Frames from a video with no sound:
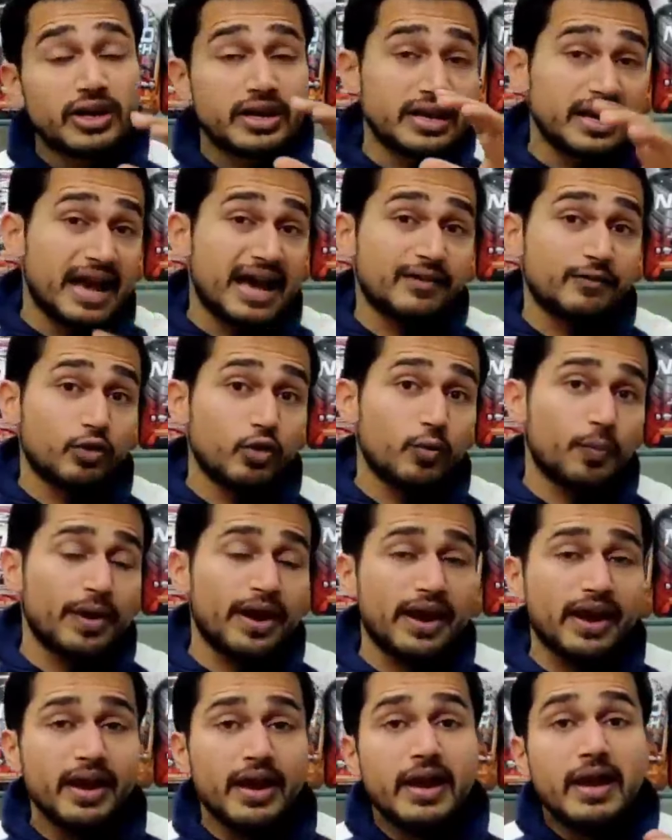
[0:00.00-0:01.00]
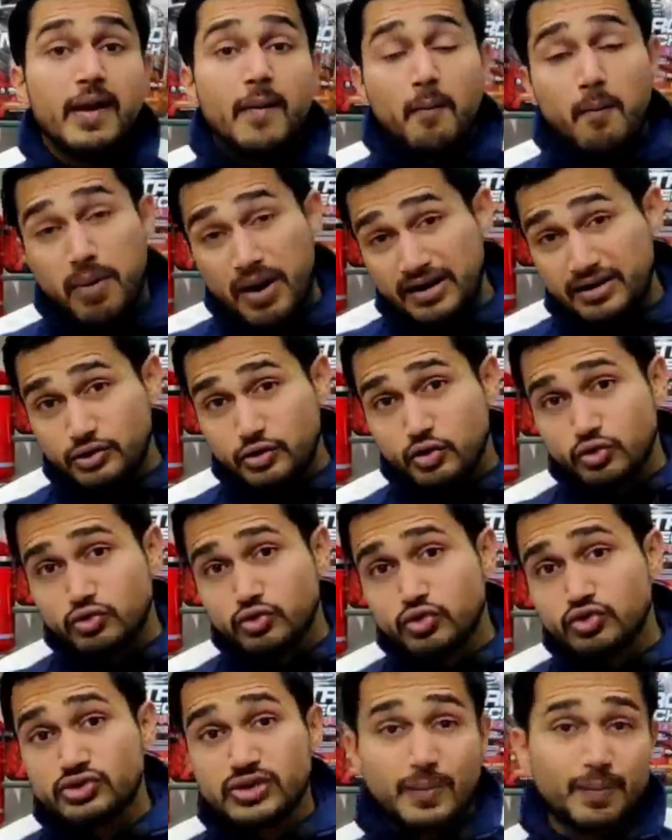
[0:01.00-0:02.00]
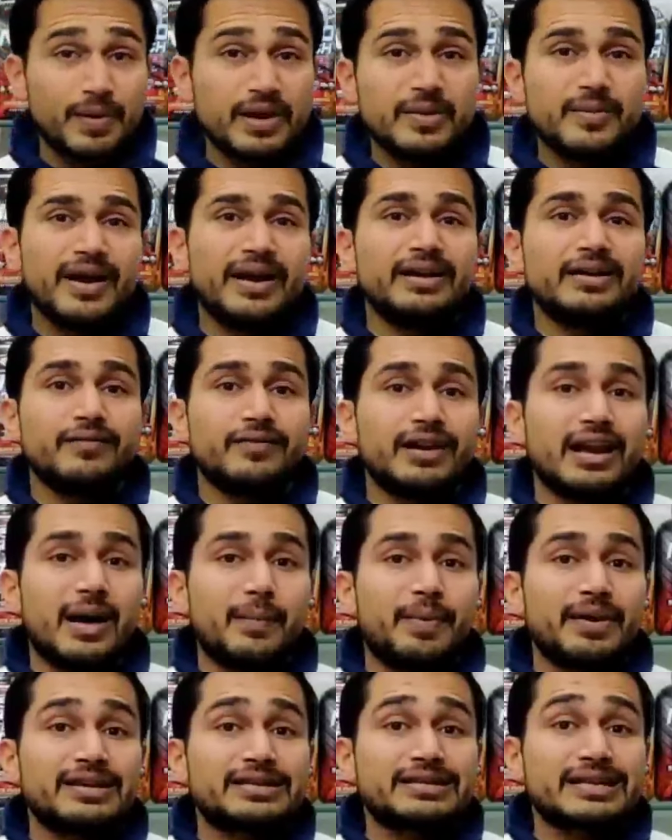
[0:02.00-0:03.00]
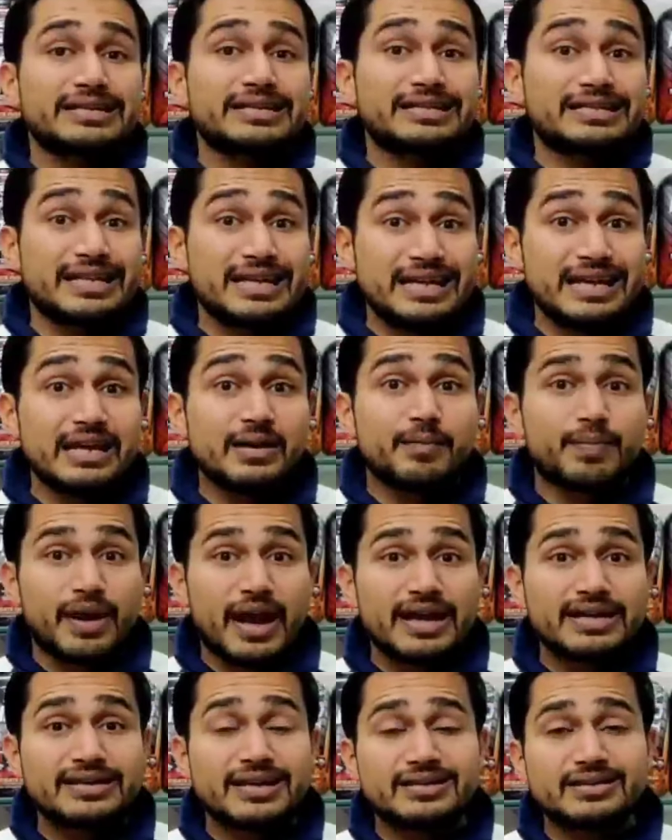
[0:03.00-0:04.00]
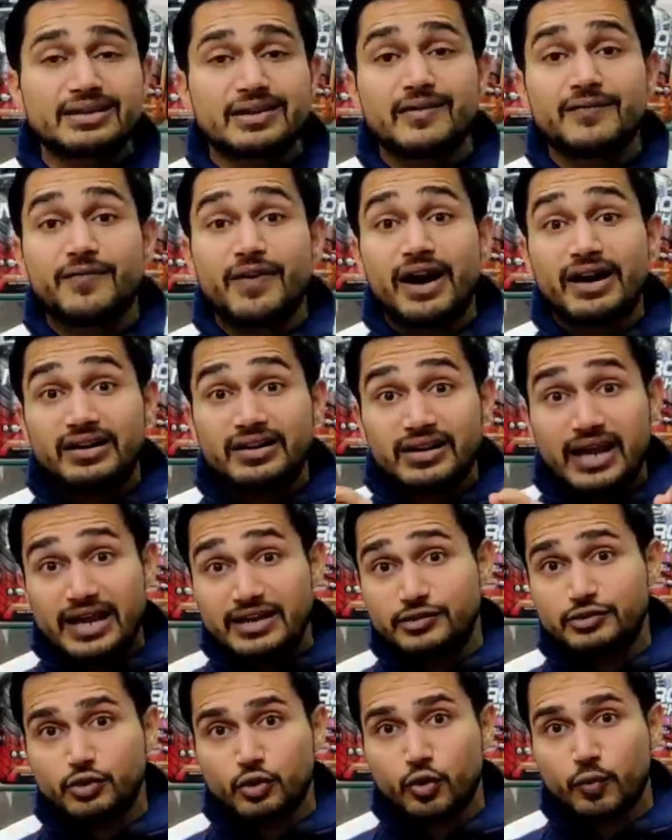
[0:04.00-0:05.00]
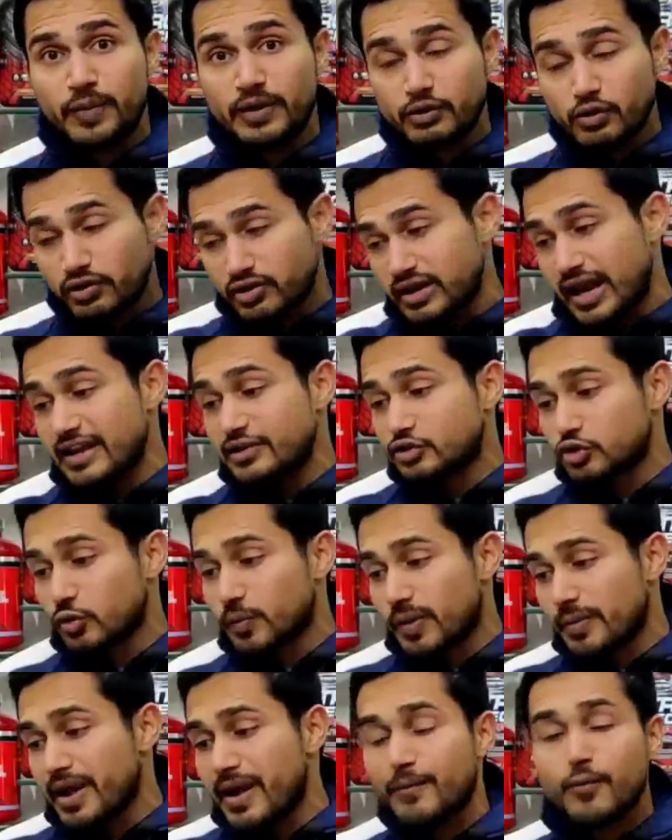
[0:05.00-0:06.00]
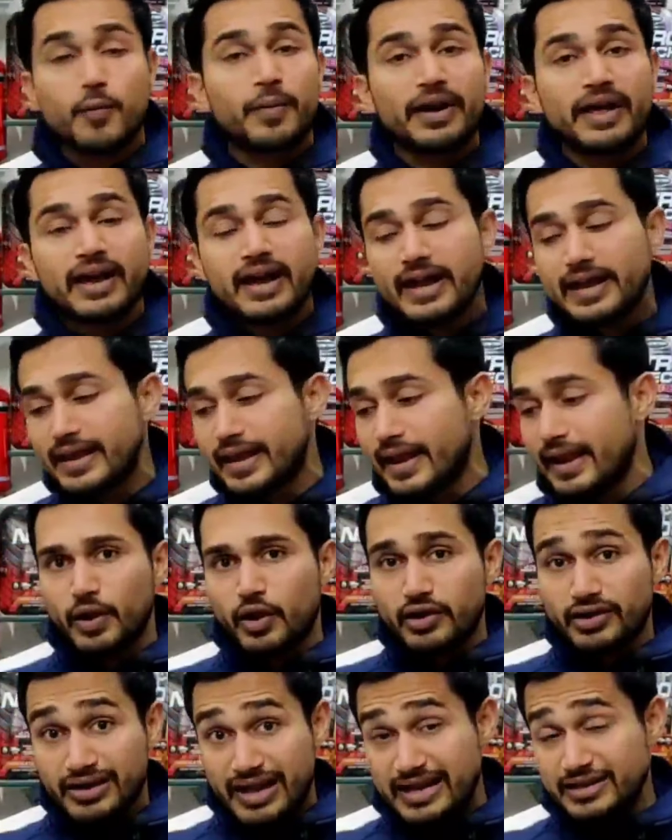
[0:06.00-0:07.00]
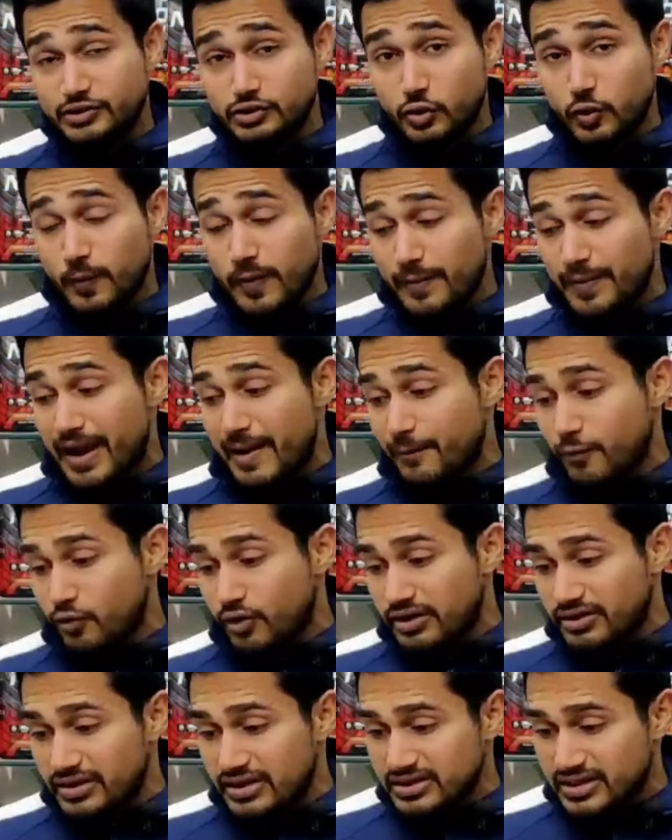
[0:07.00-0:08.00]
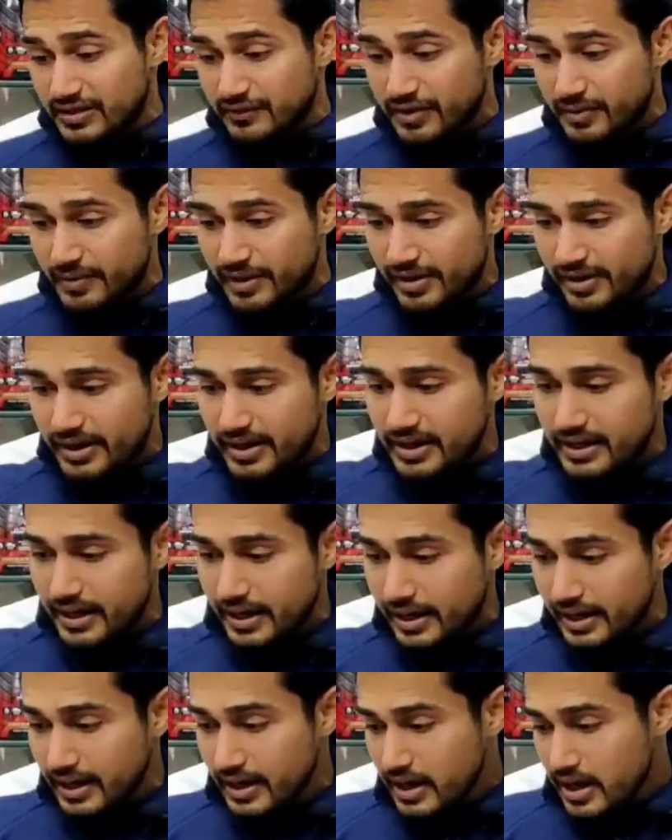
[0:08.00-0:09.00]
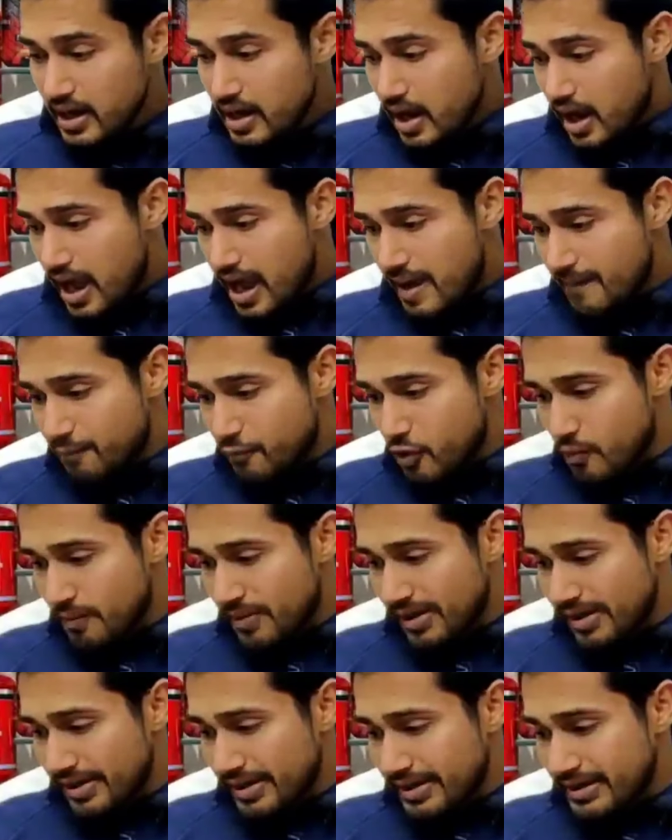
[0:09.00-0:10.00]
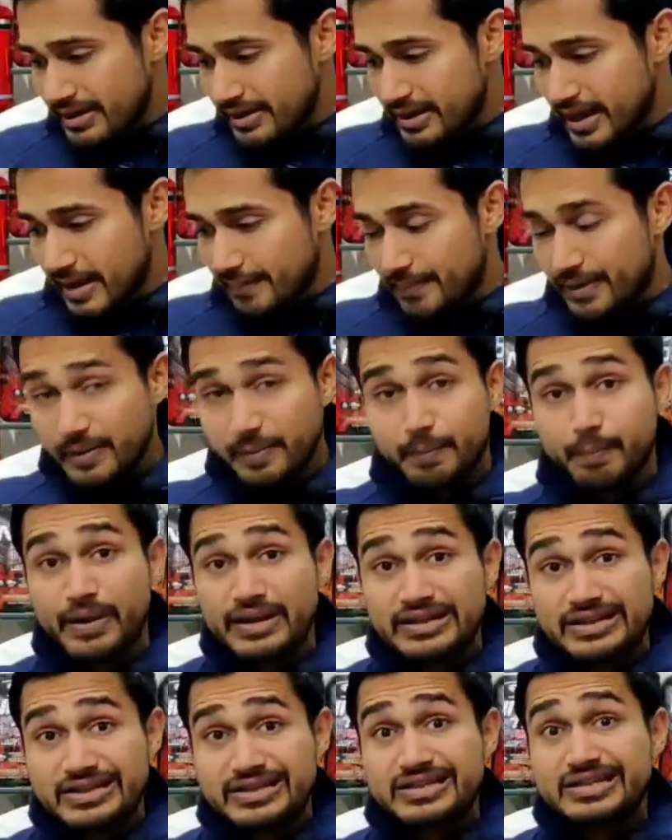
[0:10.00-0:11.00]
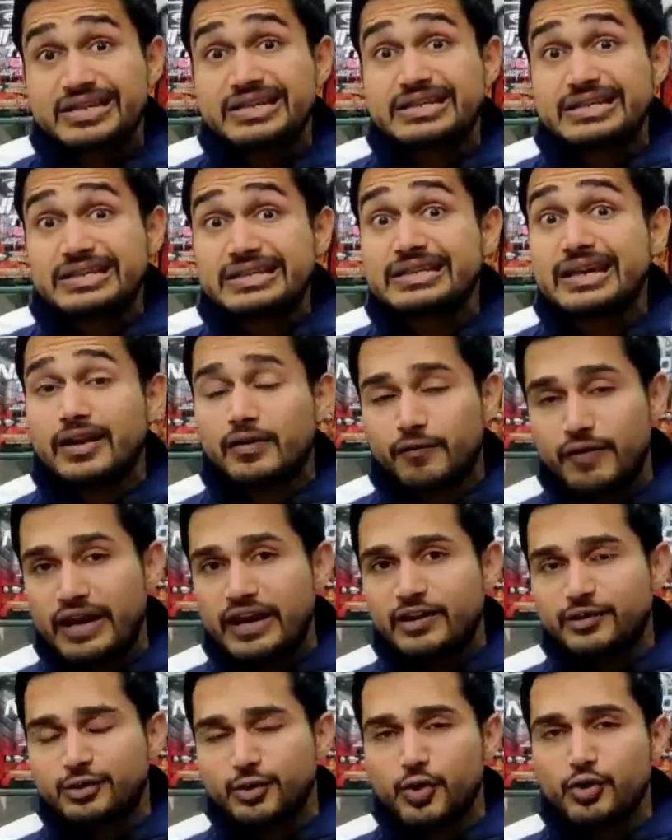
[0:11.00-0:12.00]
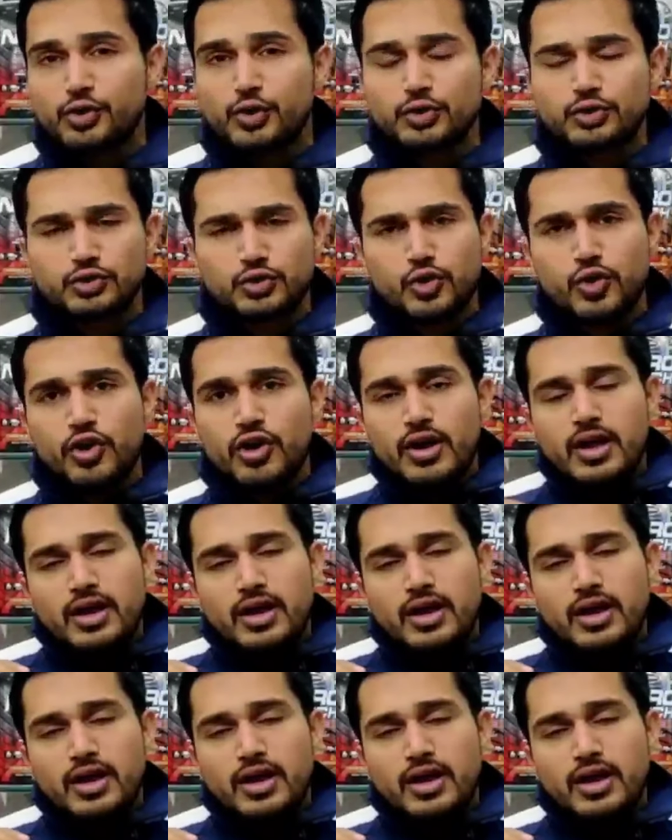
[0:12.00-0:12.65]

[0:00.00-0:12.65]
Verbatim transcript: निन्यानवे रुपए बट दोस्तों सप्लीमेंट विला पर इसका सेलिंग प्राइस है सिर्फ अट्ठाईस रुपए तो अट्ठाईस रुपए में आपको पड़ेगा ये अट्ठाईस रुपए में आपको कितनी सर्विंग मिल रही है आपको मिल रही है यहाँ पर 25 सर्विंग तो दोस्तों